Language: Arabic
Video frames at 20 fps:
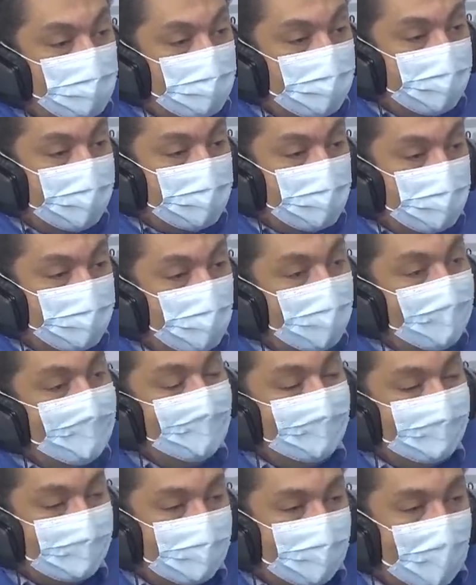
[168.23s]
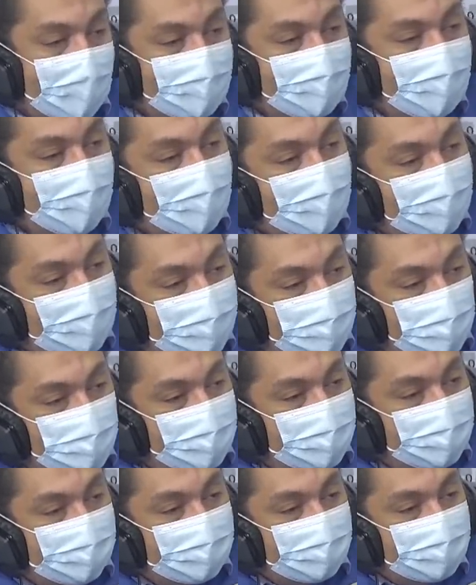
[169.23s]
ديريكتومون تتعدى
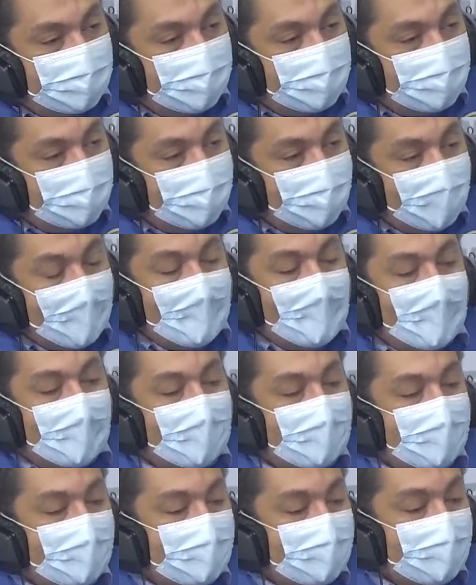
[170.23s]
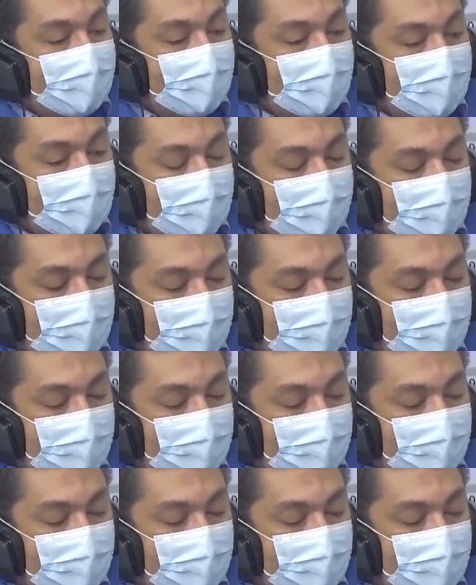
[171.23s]
لمدير آه، آه،